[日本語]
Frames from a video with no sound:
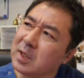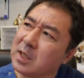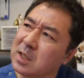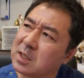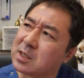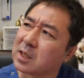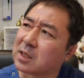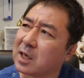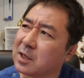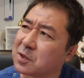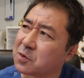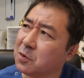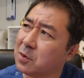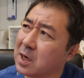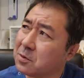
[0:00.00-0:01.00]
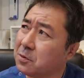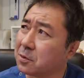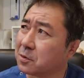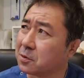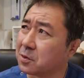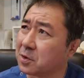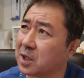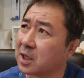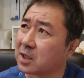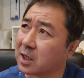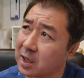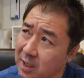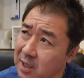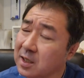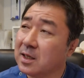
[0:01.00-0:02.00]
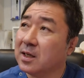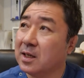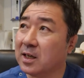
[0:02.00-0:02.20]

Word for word: いつだったかな、小学校の時だったかな、